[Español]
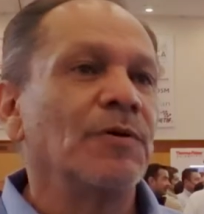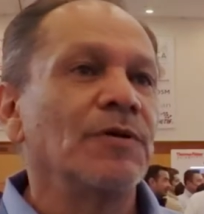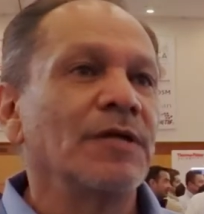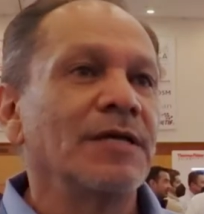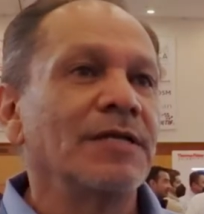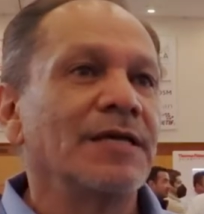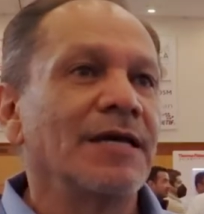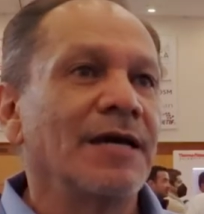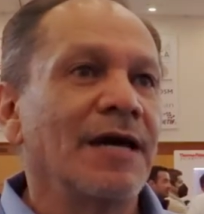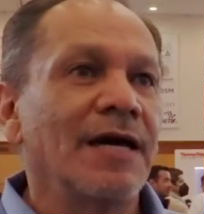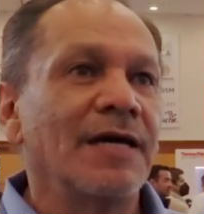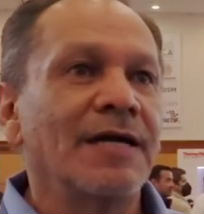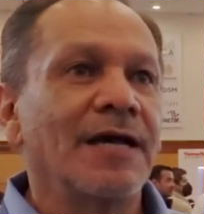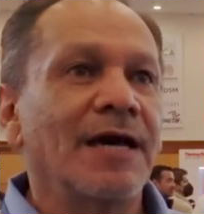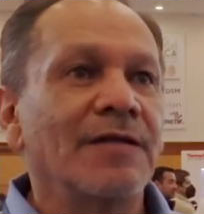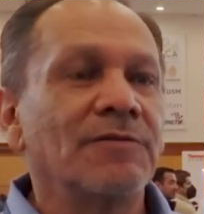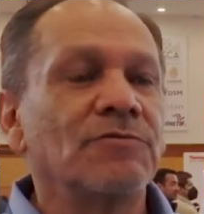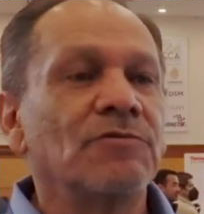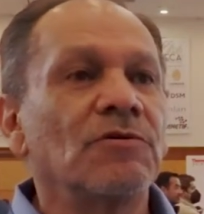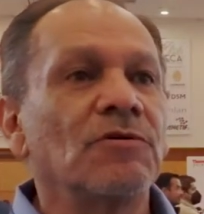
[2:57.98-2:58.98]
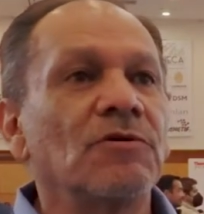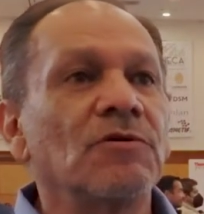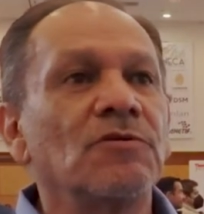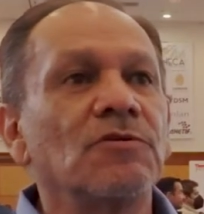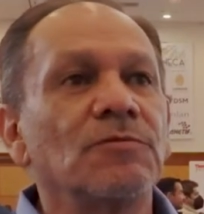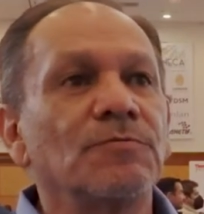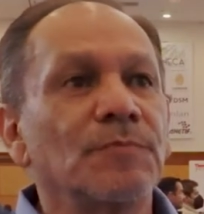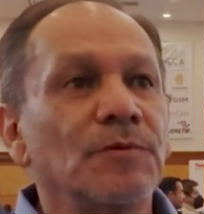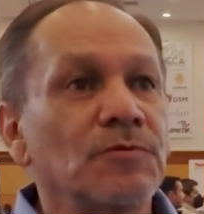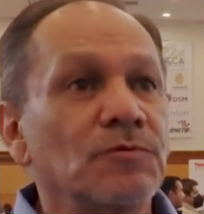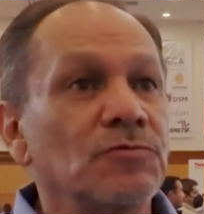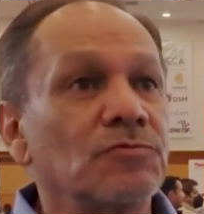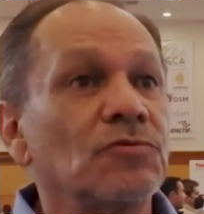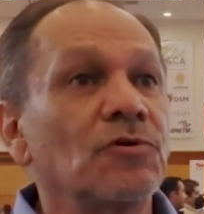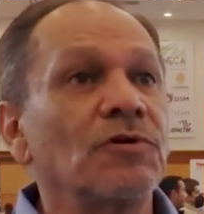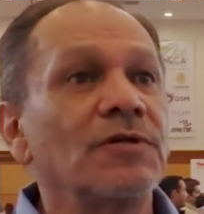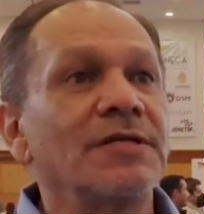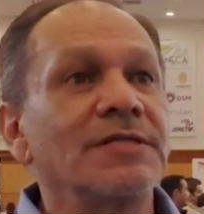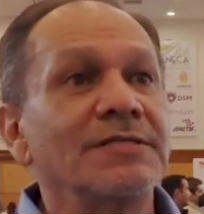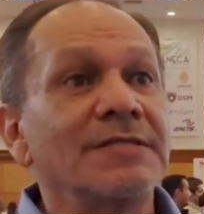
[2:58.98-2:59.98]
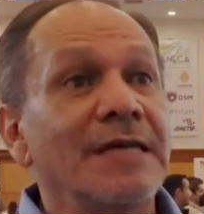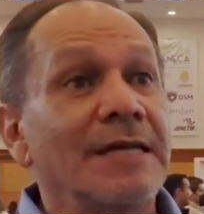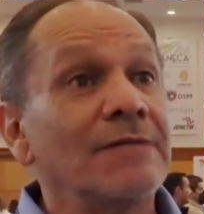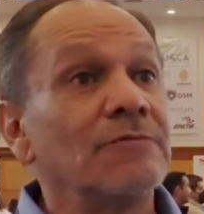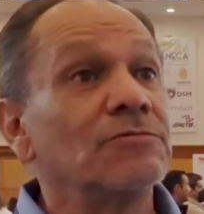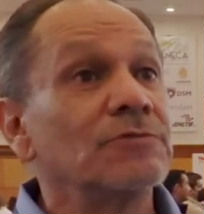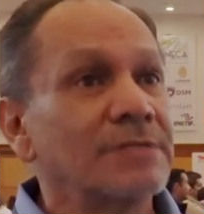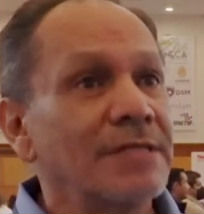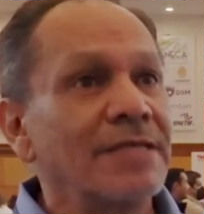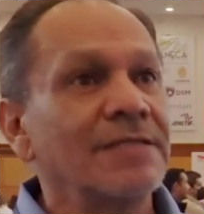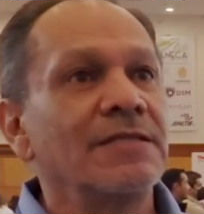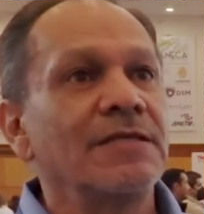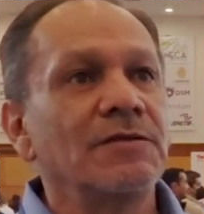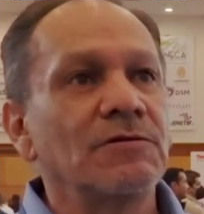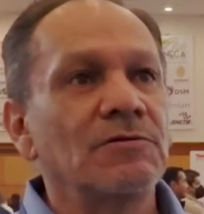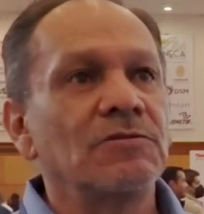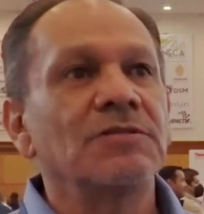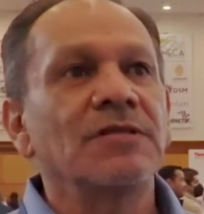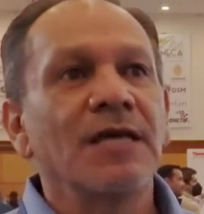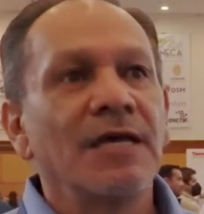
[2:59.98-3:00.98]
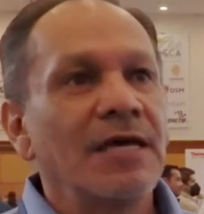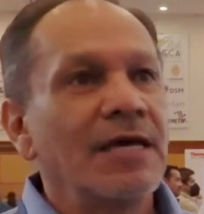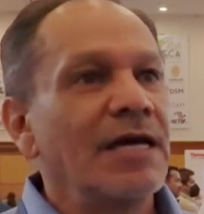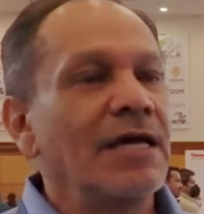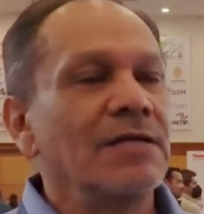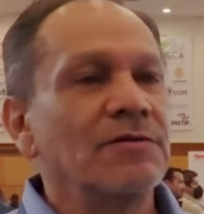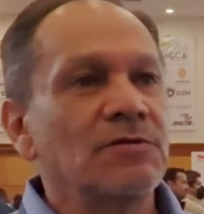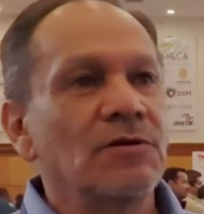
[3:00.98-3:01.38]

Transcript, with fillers: poder llegar a todos los productores y a los técnicos en